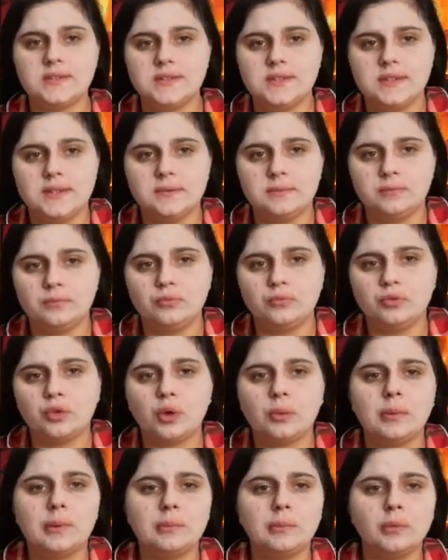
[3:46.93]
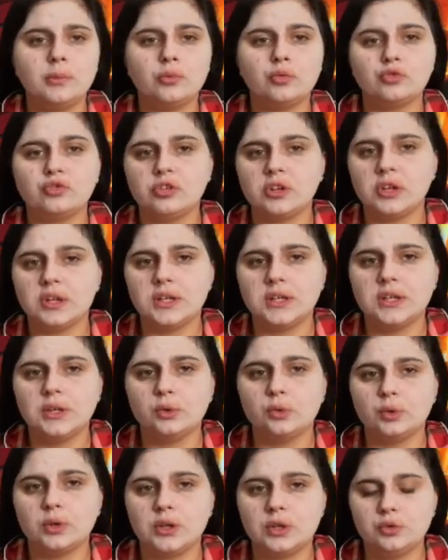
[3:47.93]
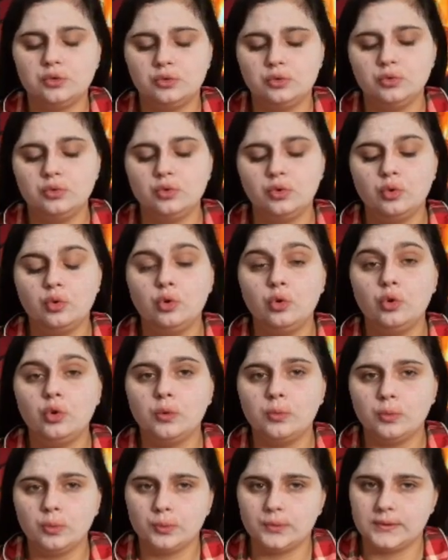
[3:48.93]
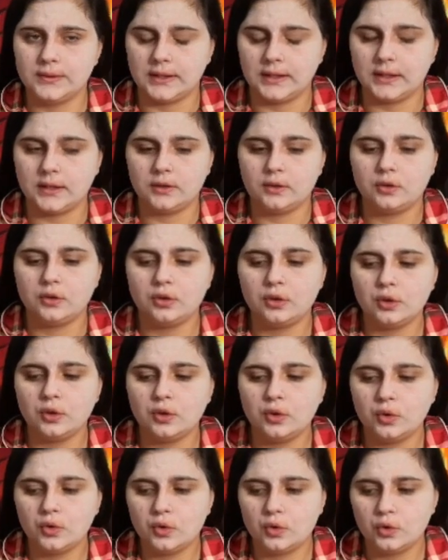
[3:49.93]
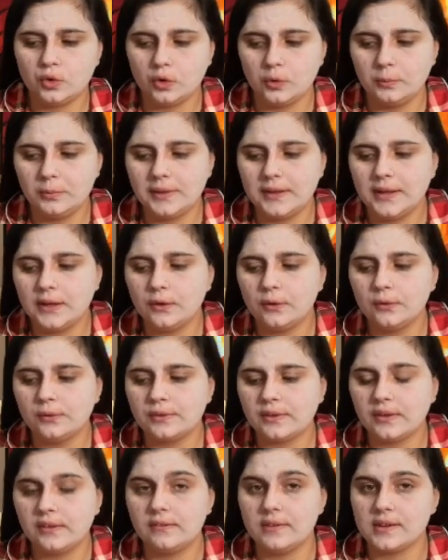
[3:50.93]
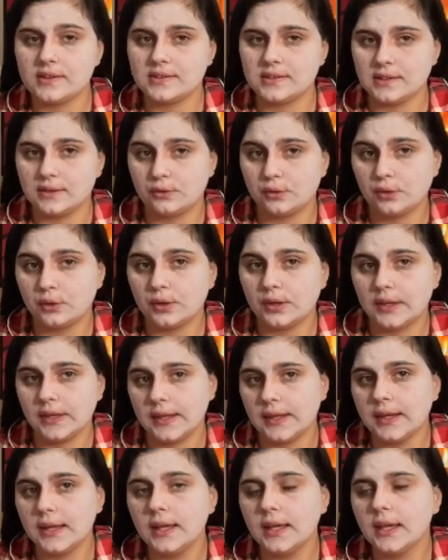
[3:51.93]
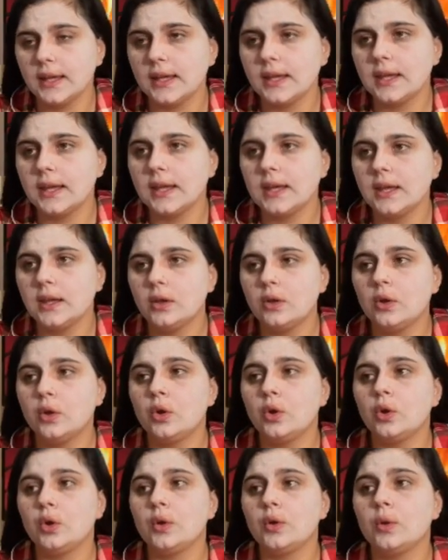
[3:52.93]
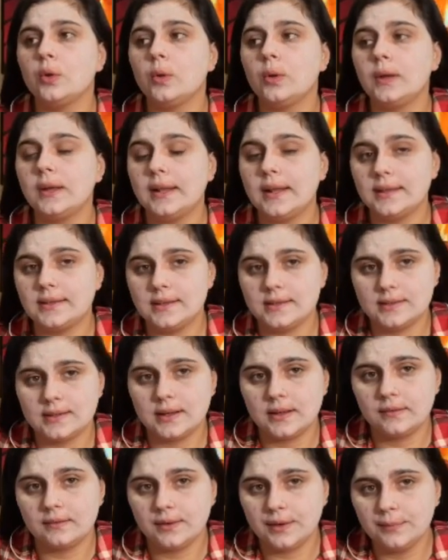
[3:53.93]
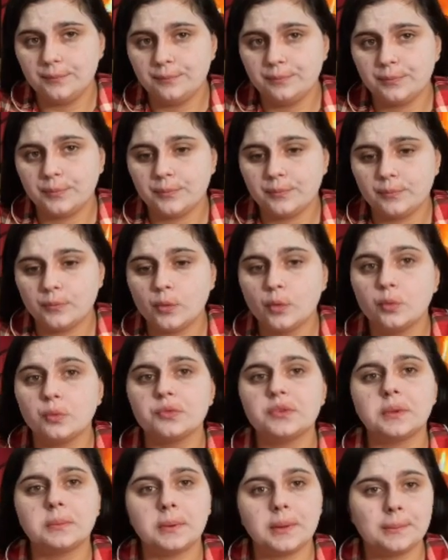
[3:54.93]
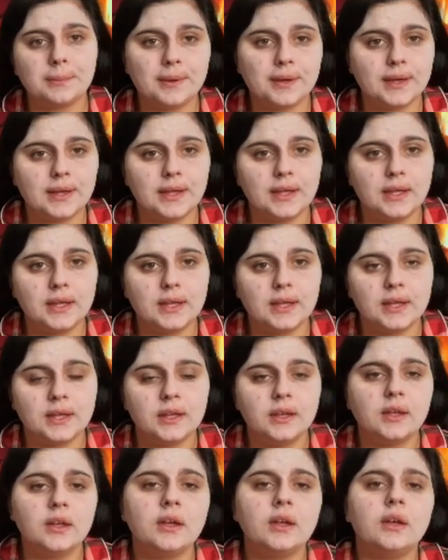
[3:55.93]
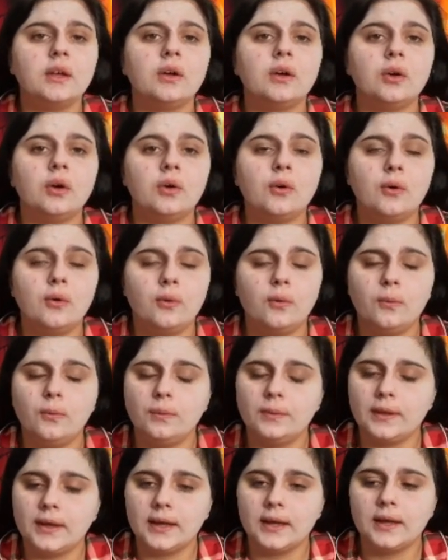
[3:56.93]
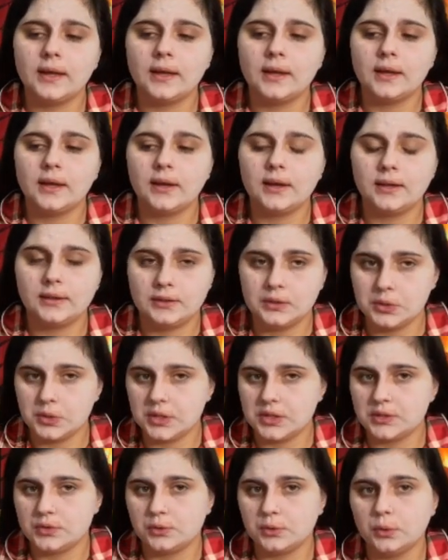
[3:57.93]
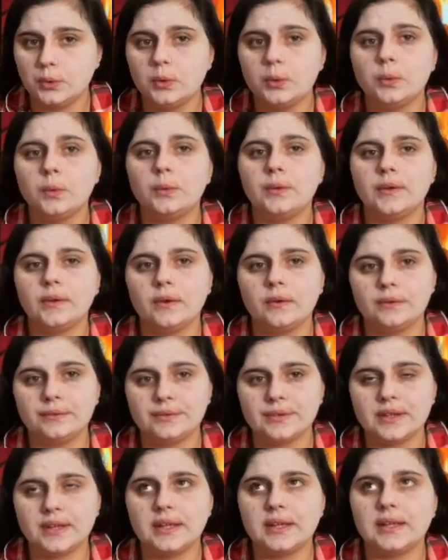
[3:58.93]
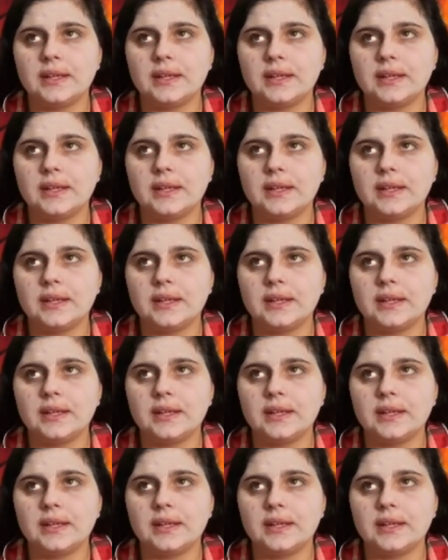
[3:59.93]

dit, normalement mon chéri aurait dû le monter. Comme il est rentré vers ses heures hier, il a été se on s'est préparé, on a était au resto. On est rentré